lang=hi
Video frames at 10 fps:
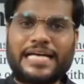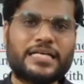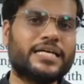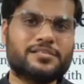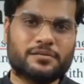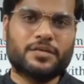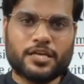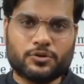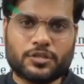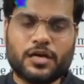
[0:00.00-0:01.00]
शायद अगर ये
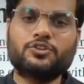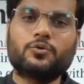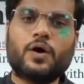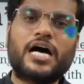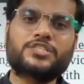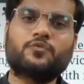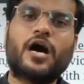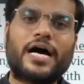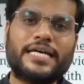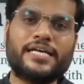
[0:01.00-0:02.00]
सब नहीं होता तो
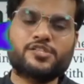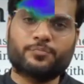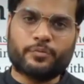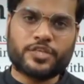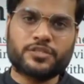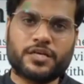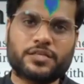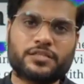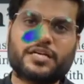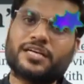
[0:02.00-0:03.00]
आज वो आई की
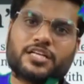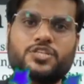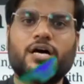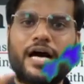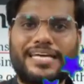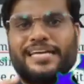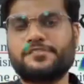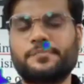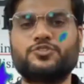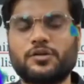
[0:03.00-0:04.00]
प्रिपरेशन करके कहीं अच्छा
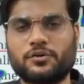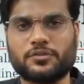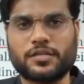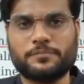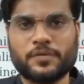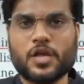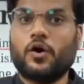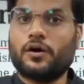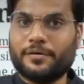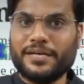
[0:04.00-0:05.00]
आई बन चुका
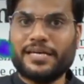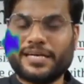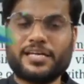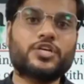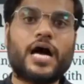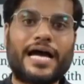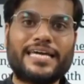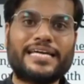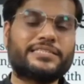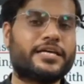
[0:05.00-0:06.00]
होता और हमें एक
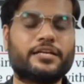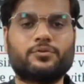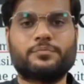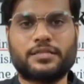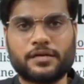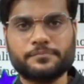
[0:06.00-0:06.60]
अच्छा आई देखने को